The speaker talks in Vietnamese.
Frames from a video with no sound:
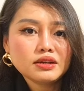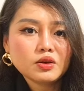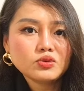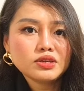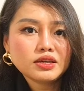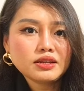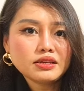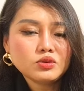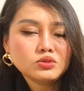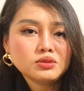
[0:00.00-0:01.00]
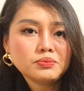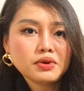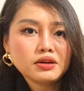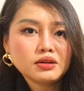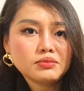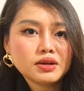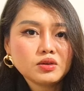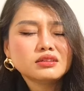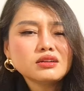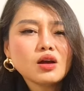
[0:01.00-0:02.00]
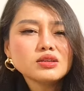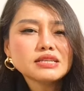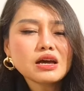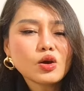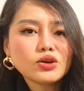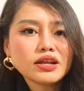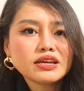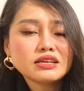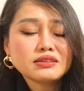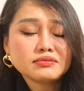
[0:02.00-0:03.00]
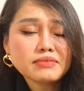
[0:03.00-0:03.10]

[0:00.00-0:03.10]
đâu chỉ là youtuber không đâu thử hỏi xã hội này